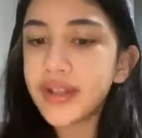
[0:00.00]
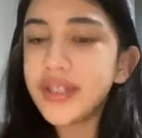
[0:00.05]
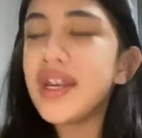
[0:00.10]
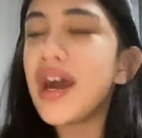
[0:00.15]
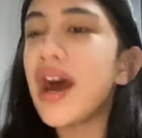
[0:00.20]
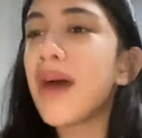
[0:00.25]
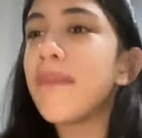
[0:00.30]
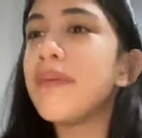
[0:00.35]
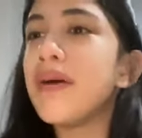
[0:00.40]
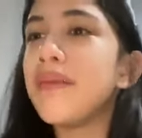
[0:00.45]

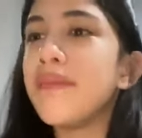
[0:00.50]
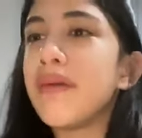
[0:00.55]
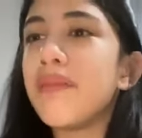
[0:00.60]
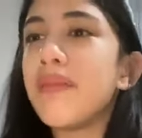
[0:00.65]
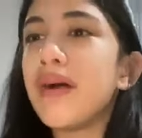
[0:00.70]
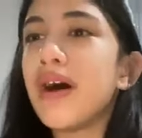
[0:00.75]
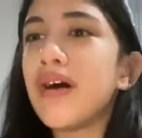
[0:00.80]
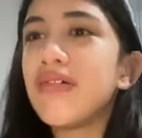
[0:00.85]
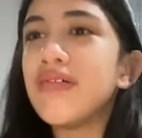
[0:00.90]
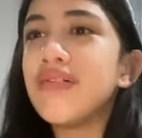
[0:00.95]
Ini HP
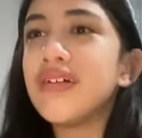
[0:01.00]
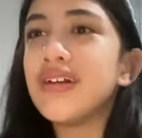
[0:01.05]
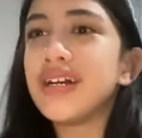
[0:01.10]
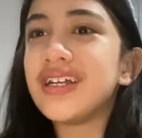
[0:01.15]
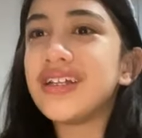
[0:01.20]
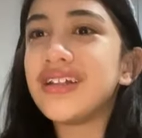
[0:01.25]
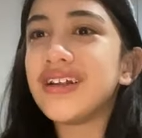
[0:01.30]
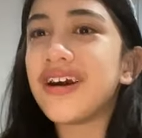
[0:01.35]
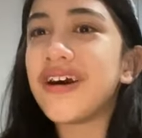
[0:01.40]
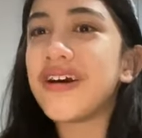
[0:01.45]
mama aku
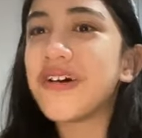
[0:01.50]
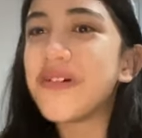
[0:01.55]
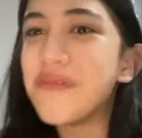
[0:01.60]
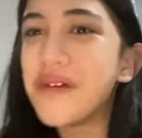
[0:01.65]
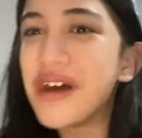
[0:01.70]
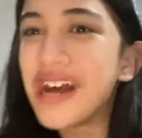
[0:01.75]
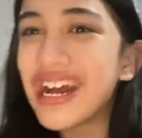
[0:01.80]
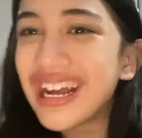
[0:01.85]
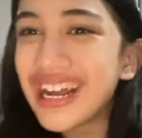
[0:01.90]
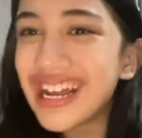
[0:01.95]
guys yang
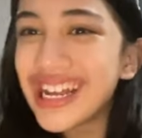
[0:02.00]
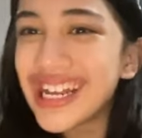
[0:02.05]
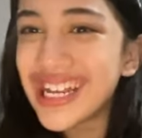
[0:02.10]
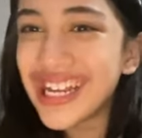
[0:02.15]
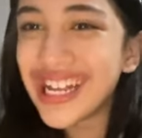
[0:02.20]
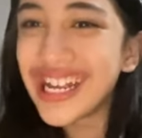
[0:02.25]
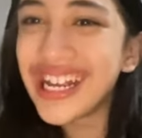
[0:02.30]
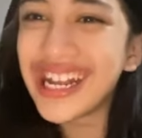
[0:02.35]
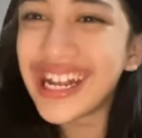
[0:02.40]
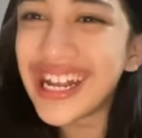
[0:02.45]
aku
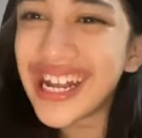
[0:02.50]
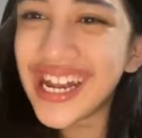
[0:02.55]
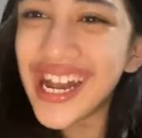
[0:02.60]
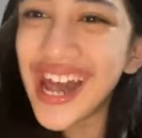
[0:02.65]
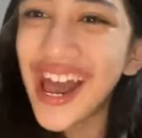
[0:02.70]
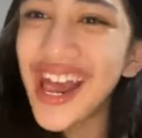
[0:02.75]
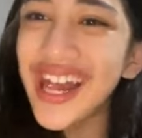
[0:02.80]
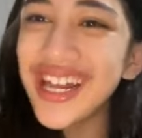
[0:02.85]
pakai.